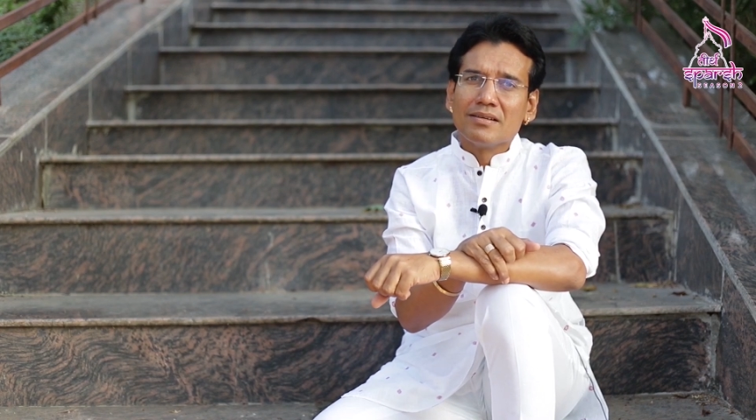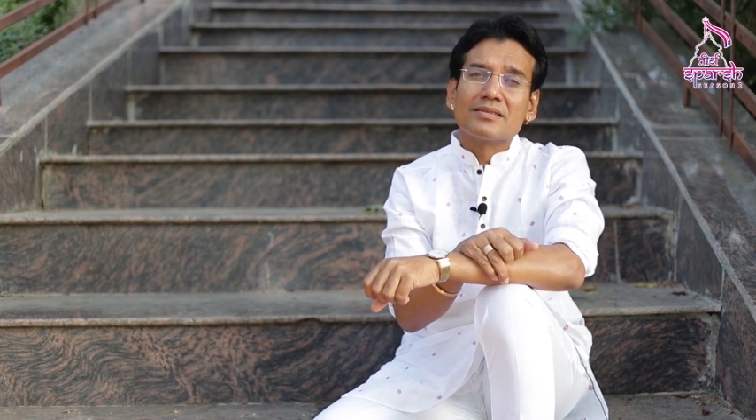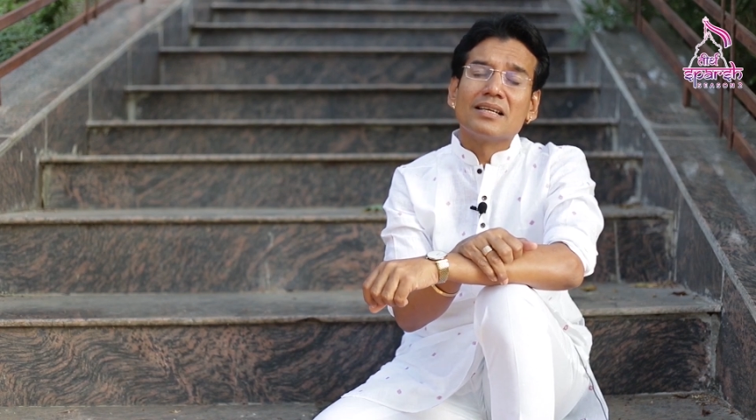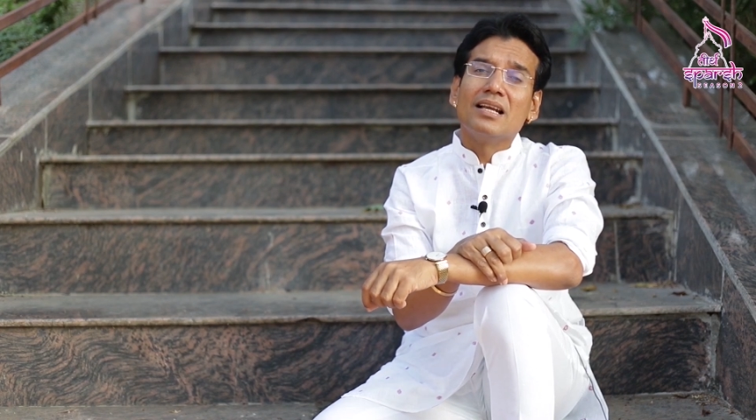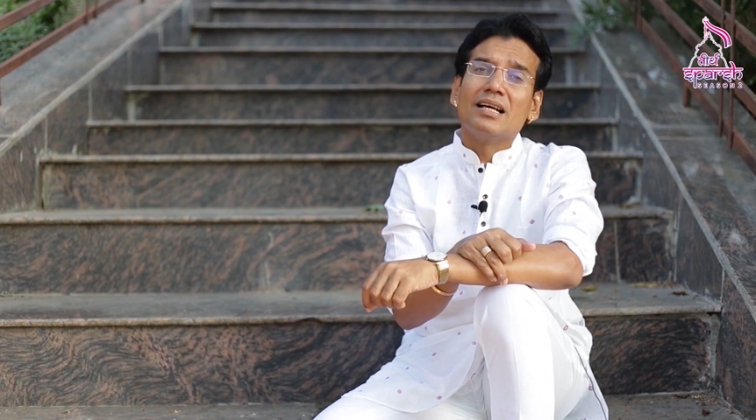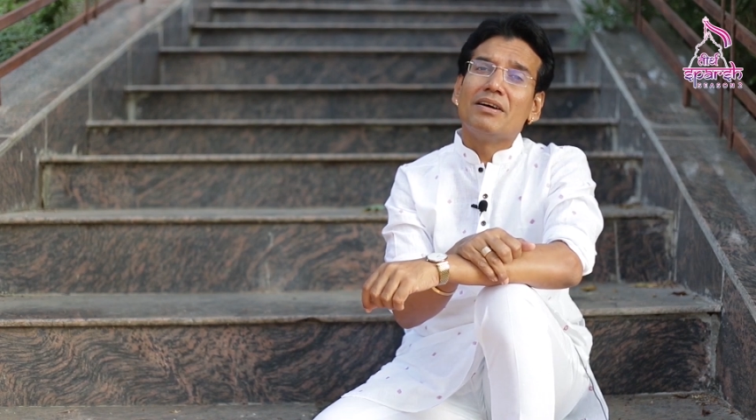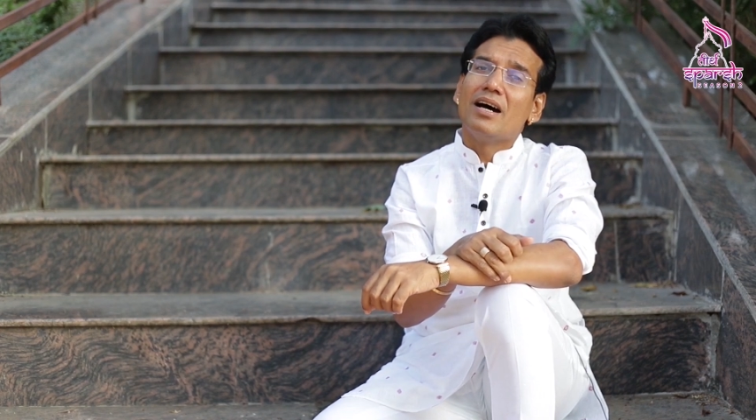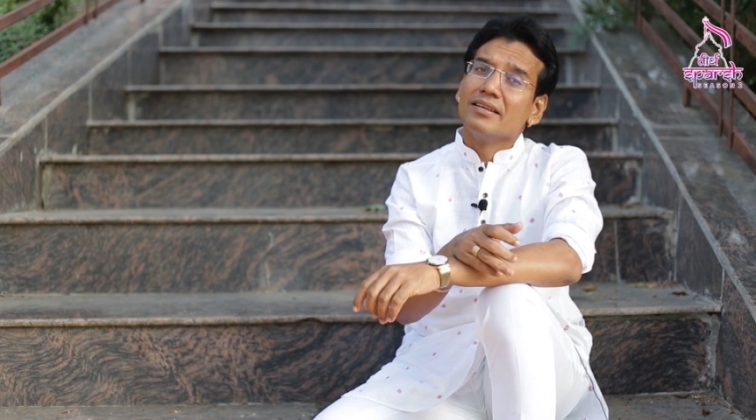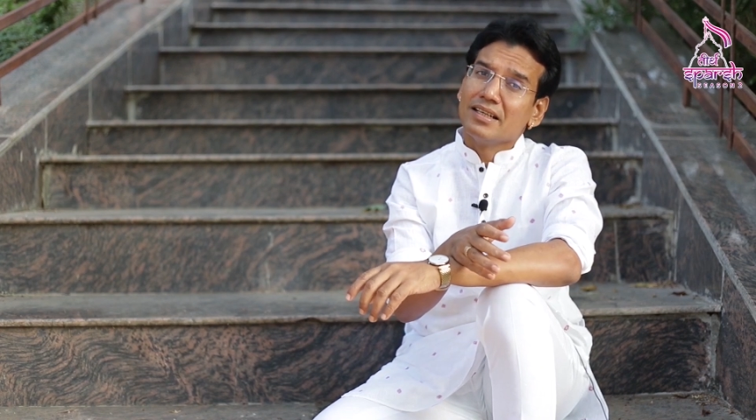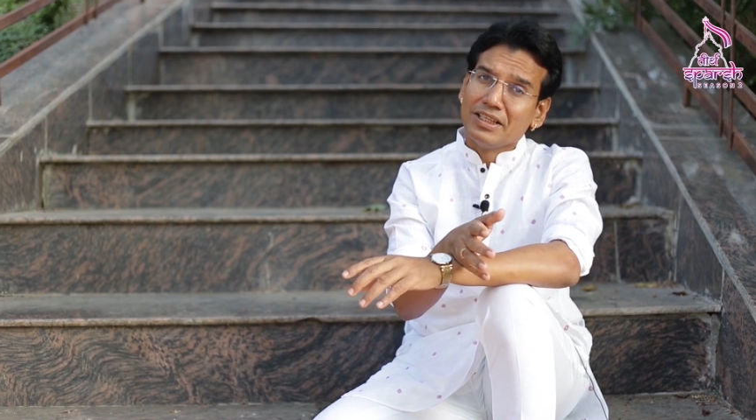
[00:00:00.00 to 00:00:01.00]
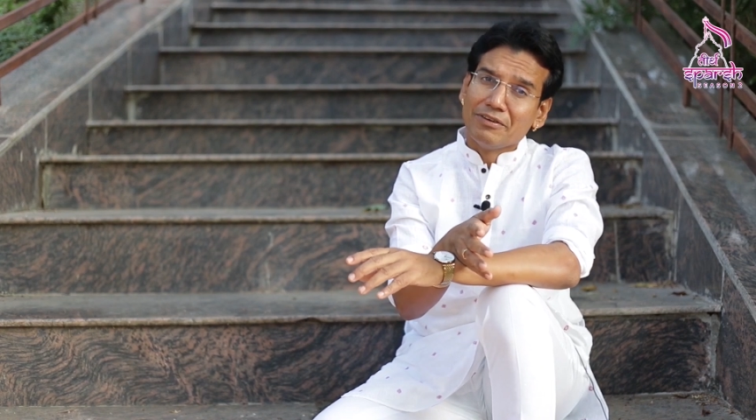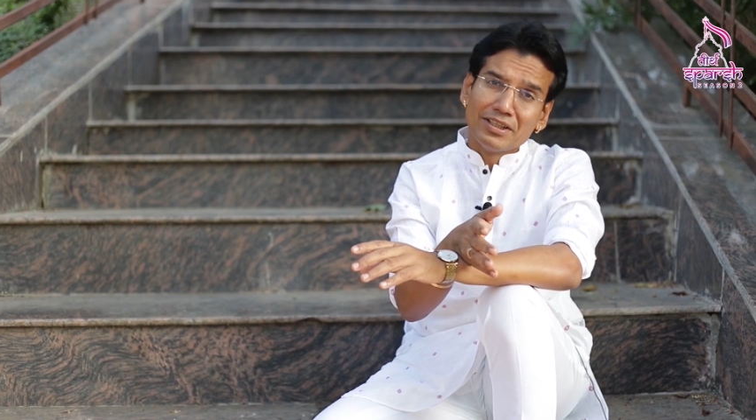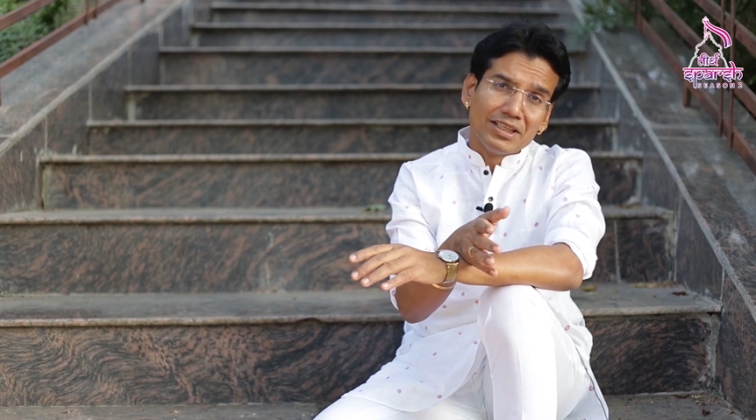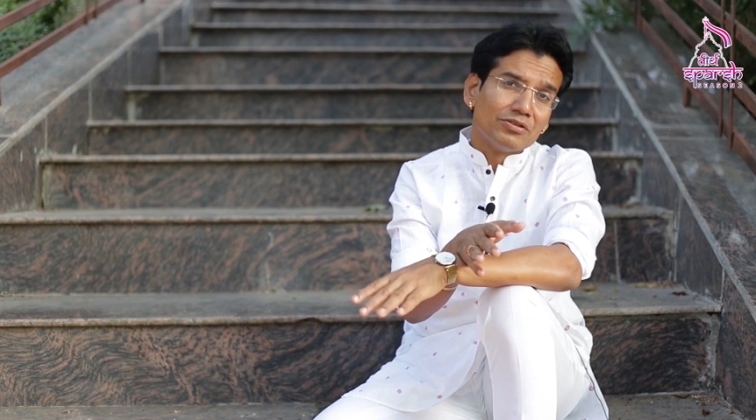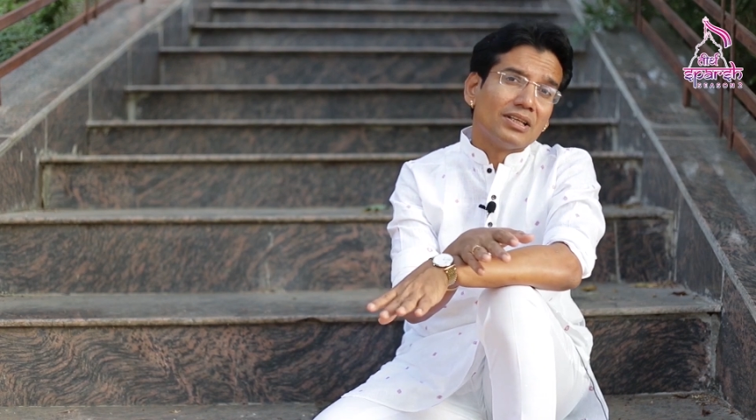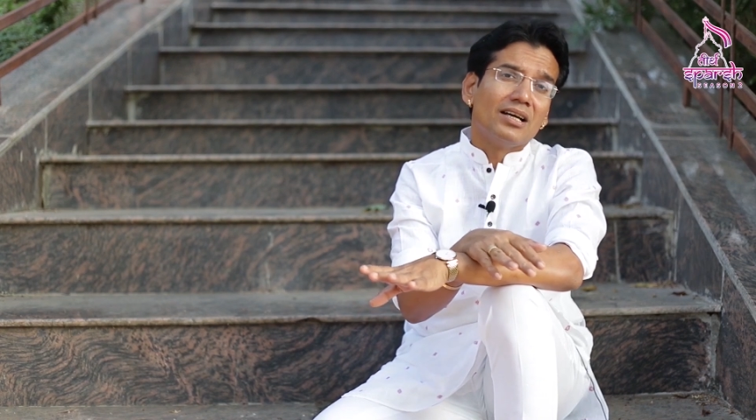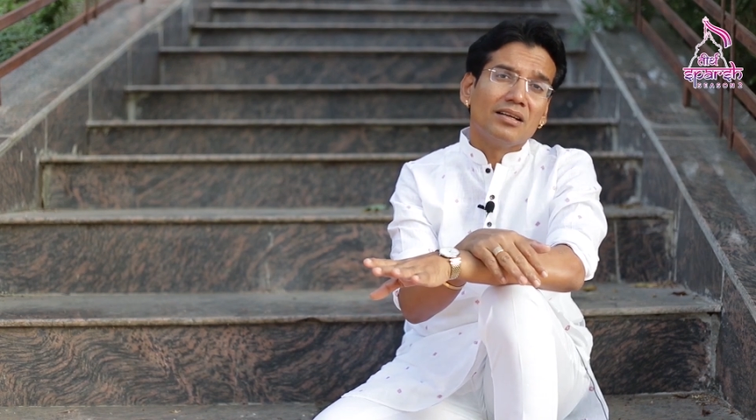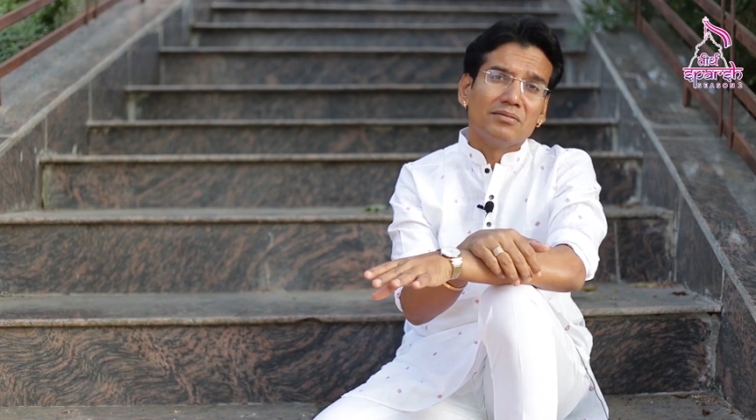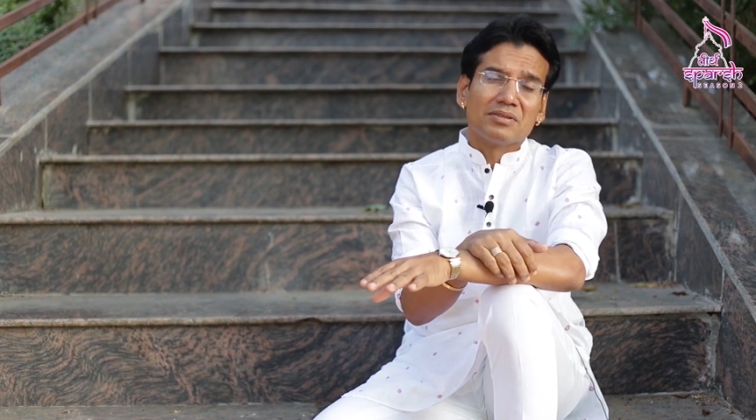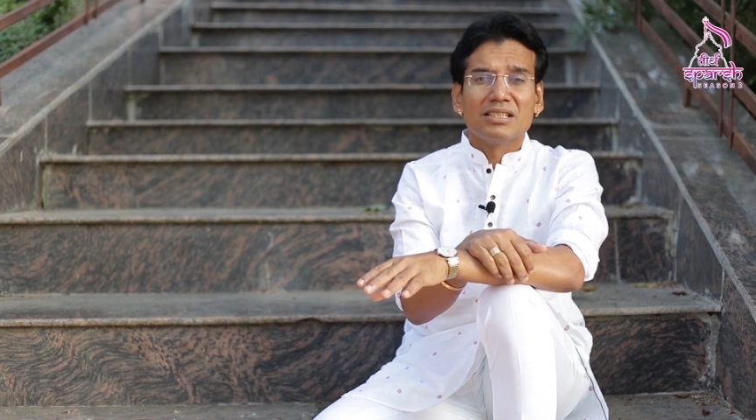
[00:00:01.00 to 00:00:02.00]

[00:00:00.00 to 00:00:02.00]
इसके अलावा अन्य देवी देवता